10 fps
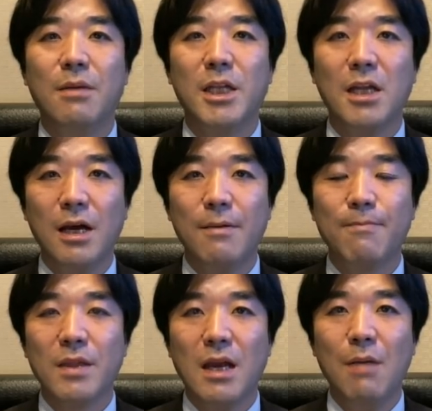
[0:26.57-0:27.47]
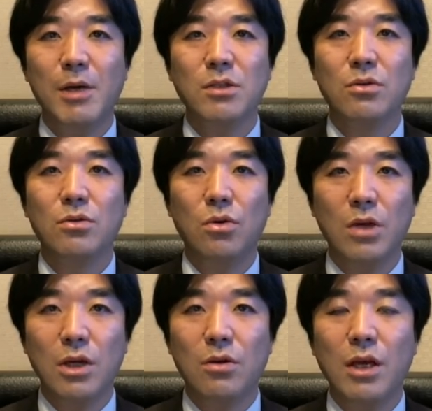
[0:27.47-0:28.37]
また Amazon
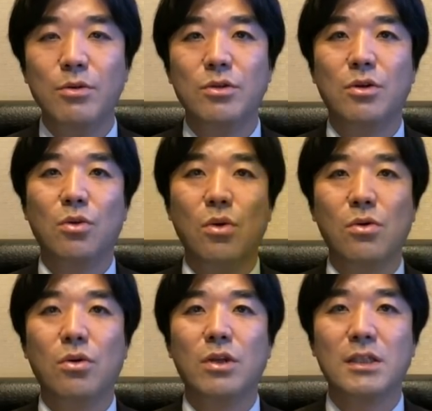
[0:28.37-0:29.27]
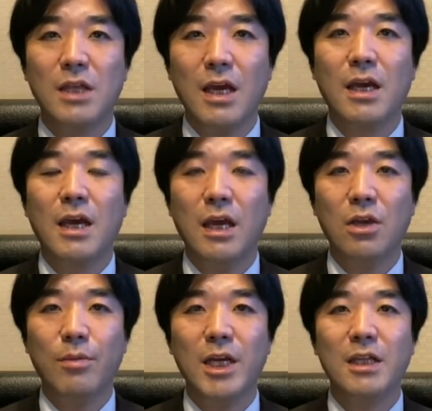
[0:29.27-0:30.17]
等へのレビューの投稿をですね、
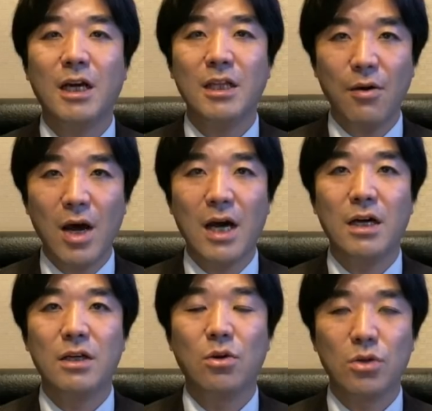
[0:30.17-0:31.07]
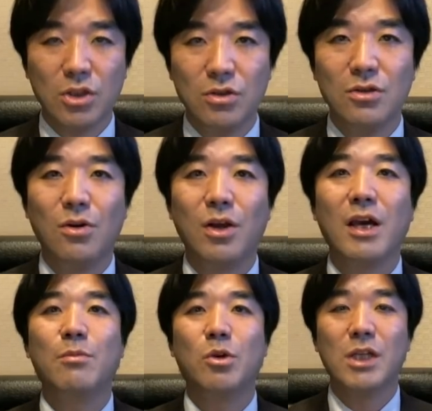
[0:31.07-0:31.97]
読めた方はよろしくお願
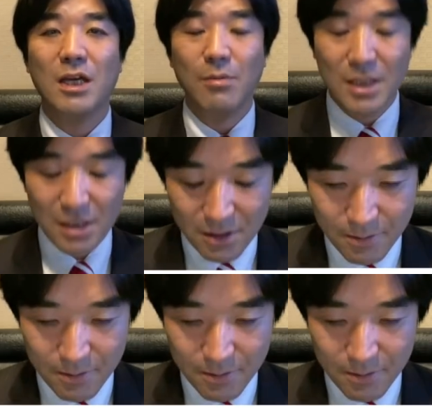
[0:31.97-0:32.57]
い申し上げます。